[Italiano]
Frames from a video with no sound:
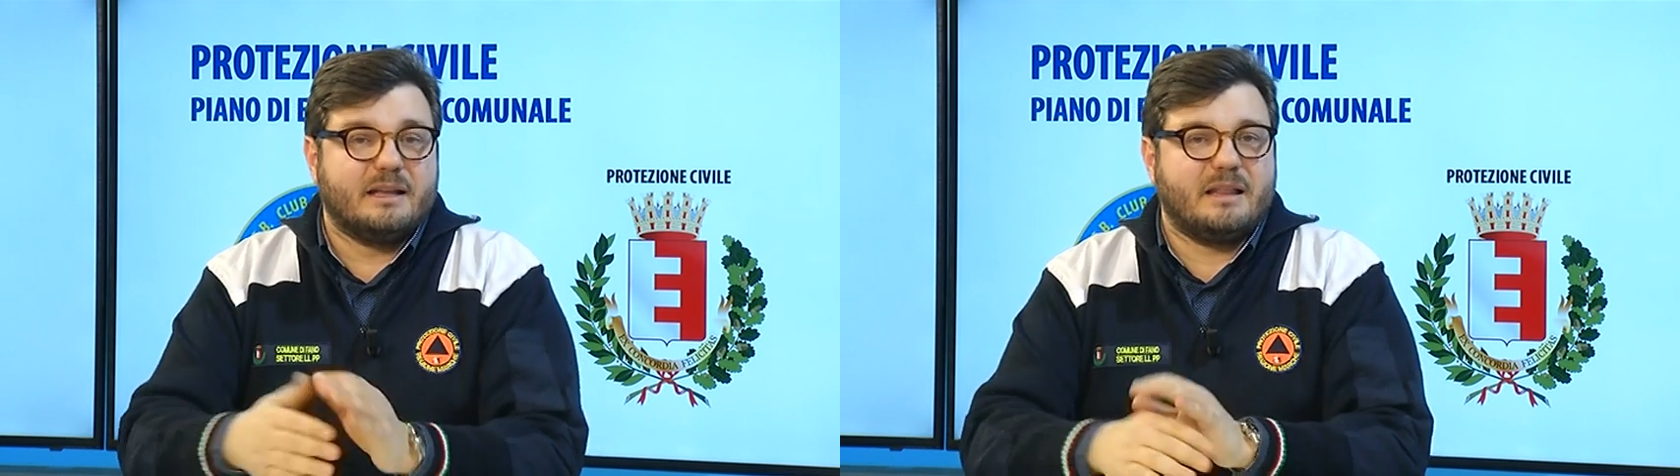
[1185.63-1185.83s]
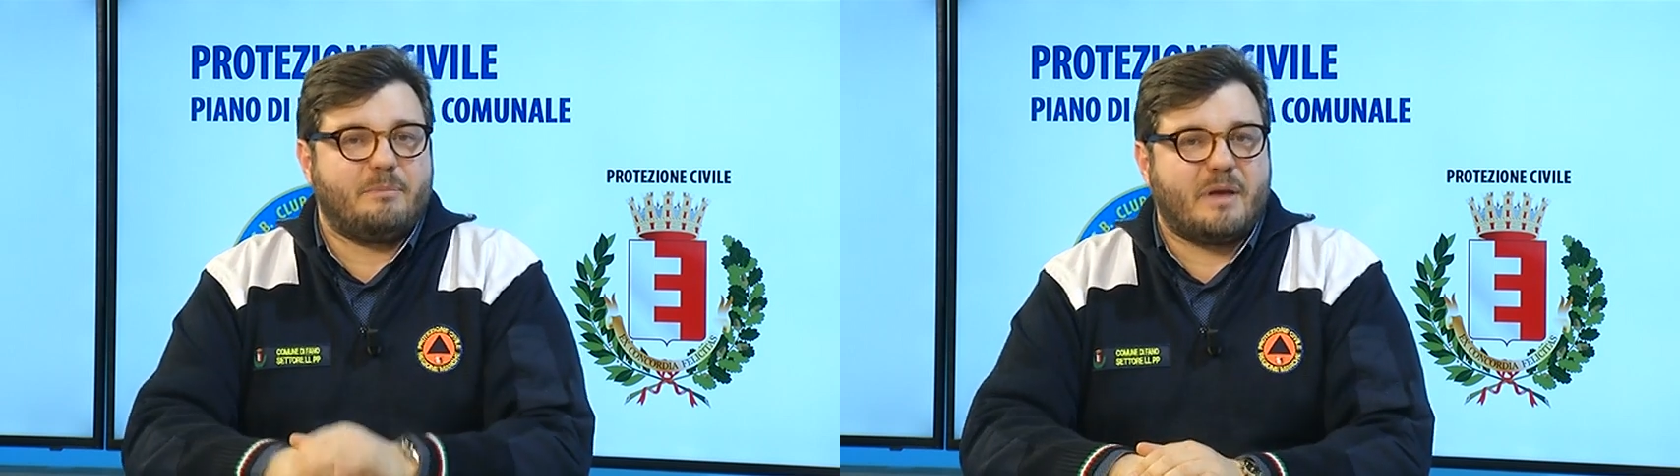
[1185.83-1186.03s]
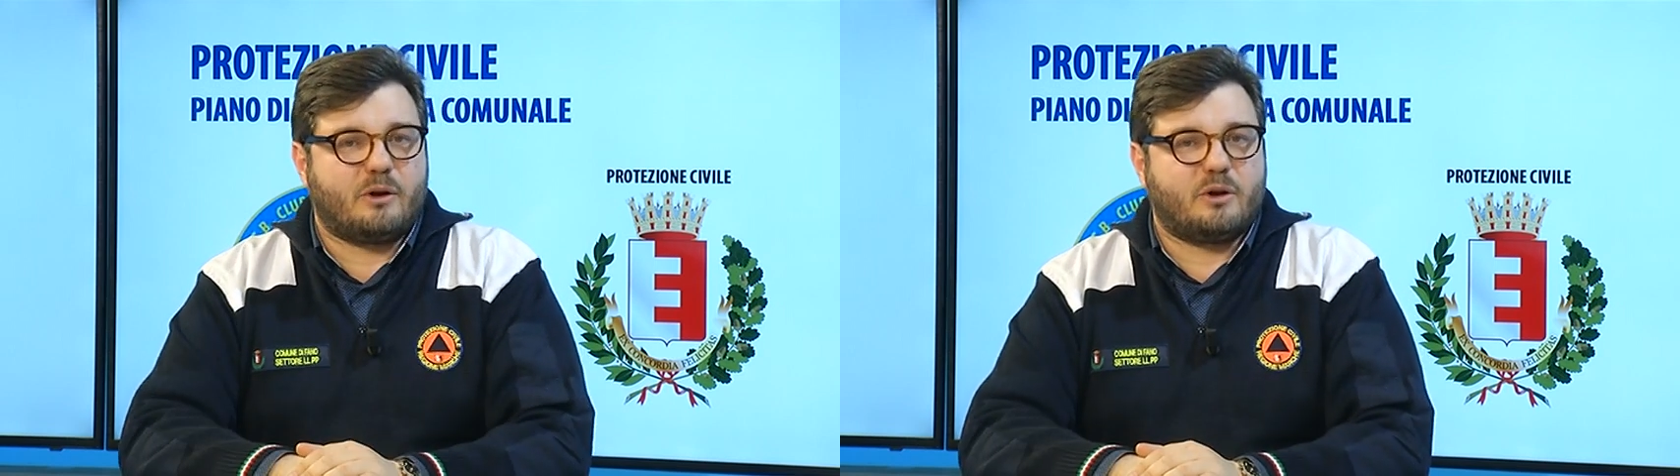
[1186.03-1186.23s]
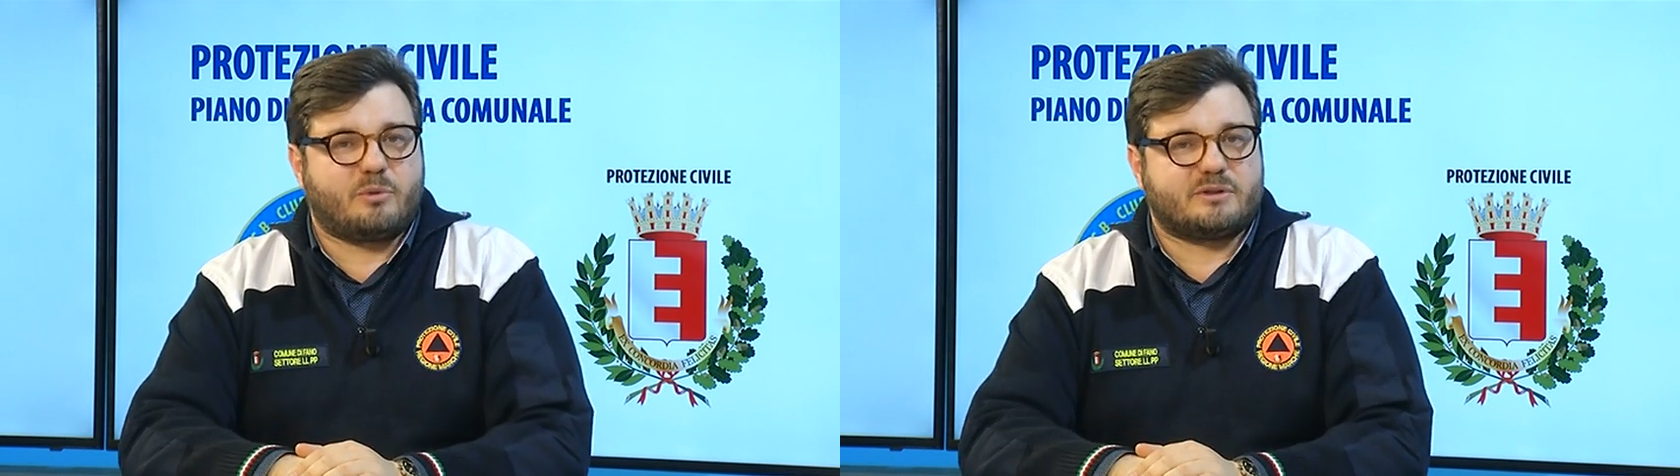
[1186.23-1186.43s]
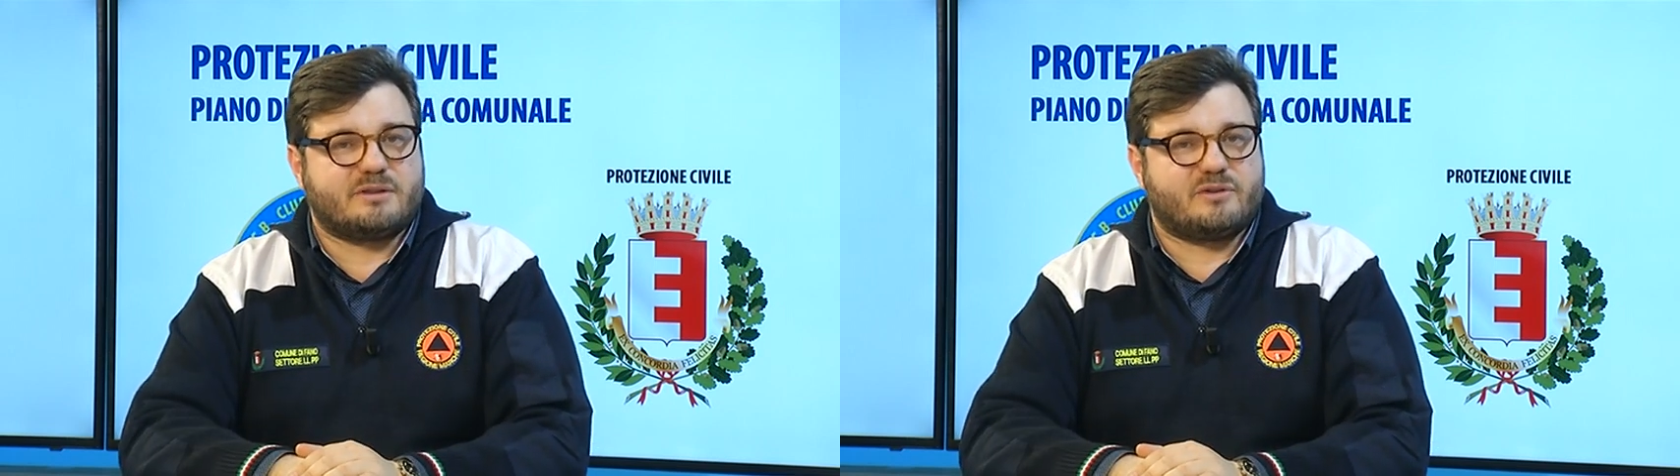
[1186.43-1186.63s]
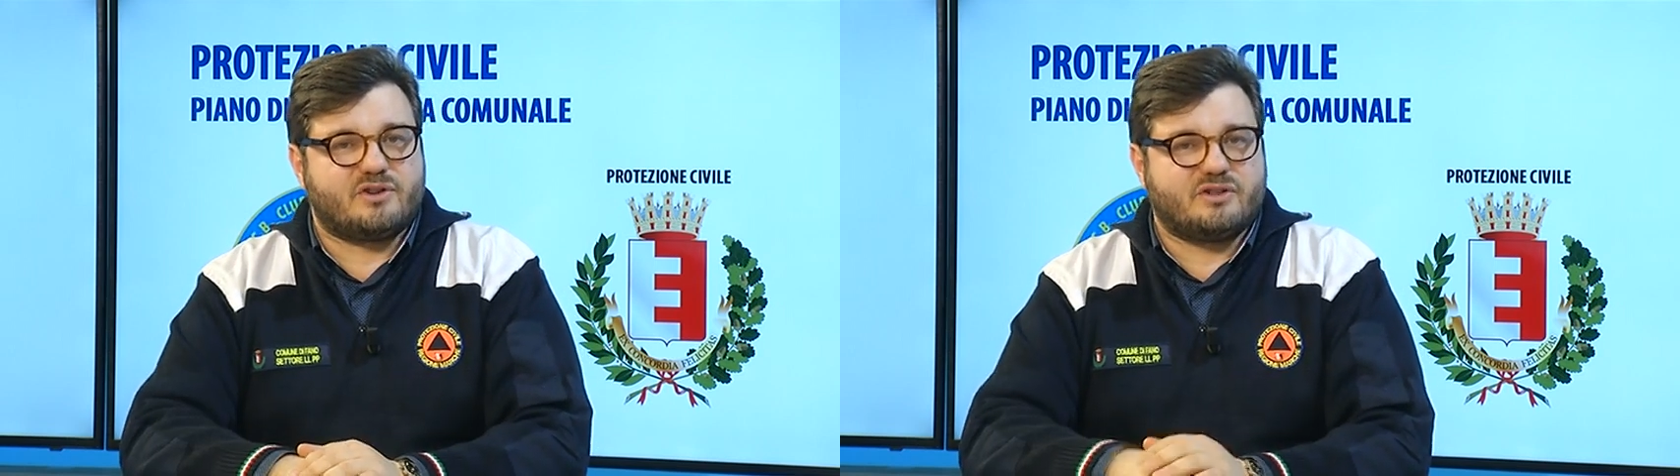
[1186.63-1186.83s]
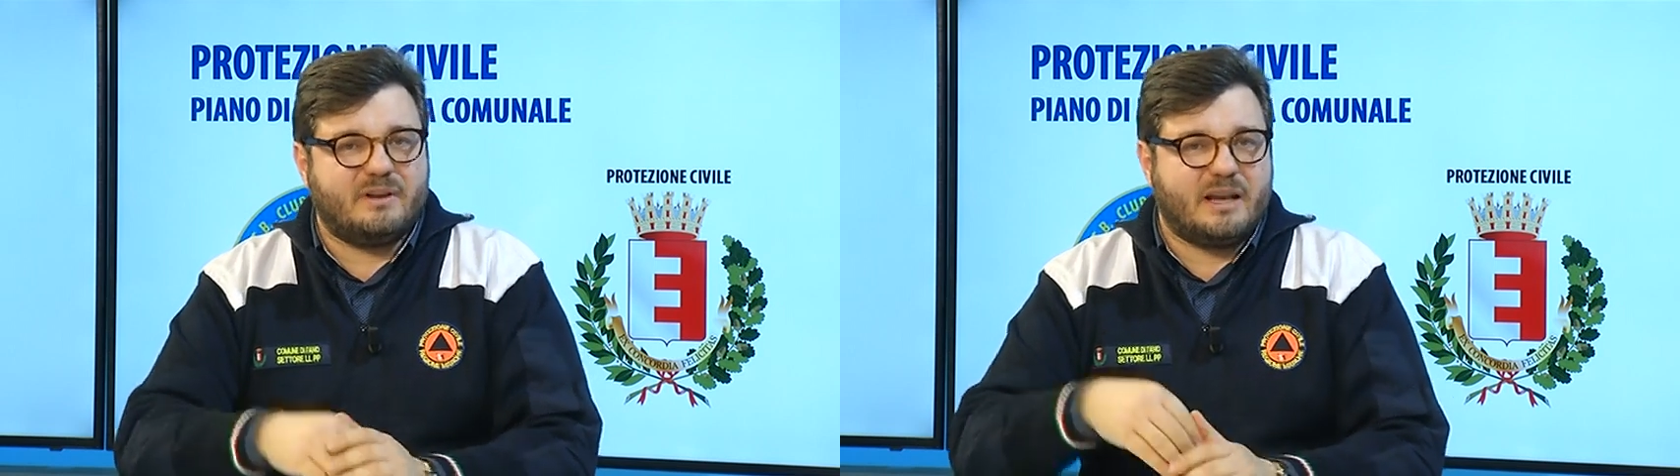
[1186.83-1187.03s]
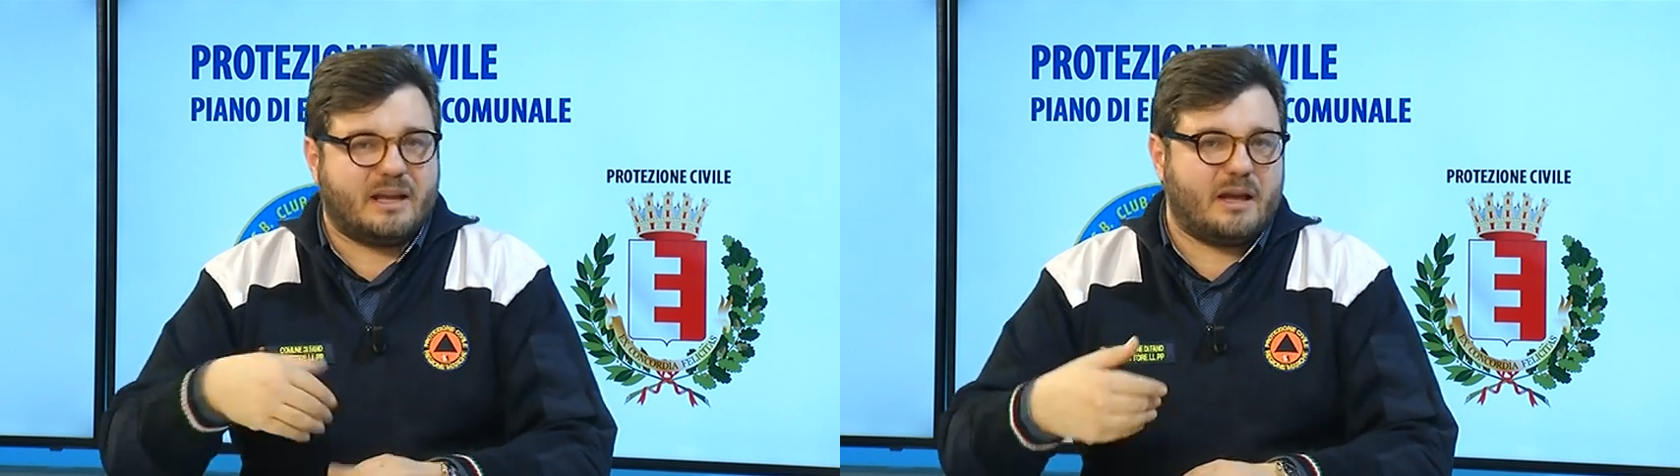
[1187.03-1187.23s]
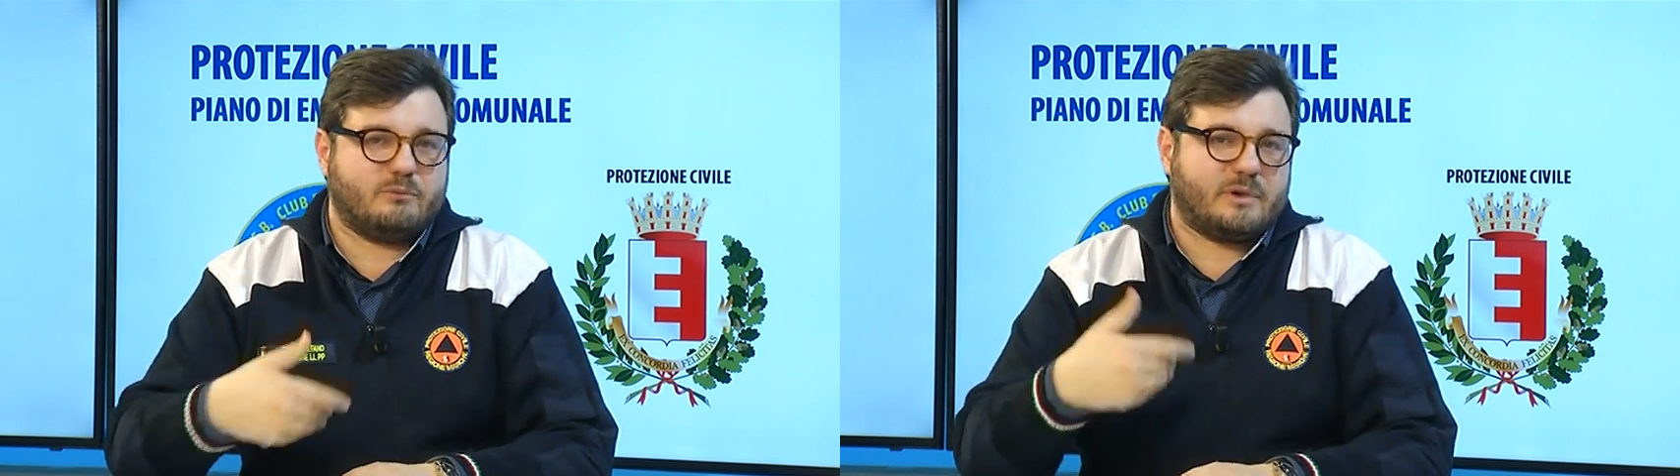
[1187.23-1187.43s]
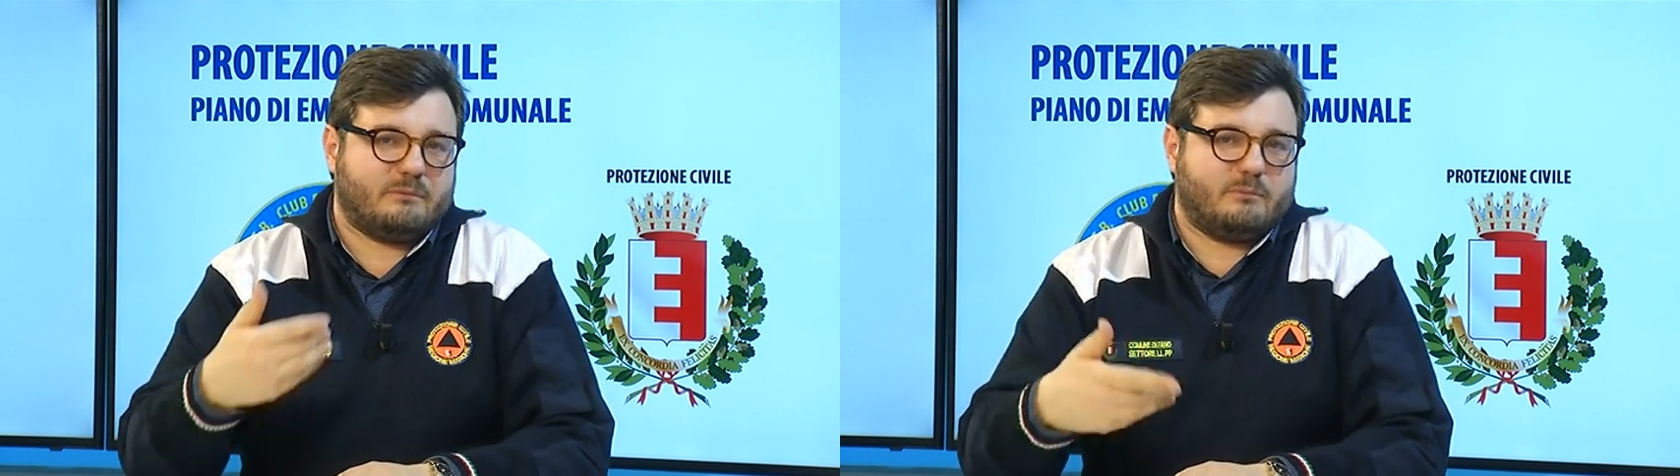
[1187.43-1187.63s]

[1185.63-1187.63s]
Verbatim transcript: nel piano di protezione civile, che è una,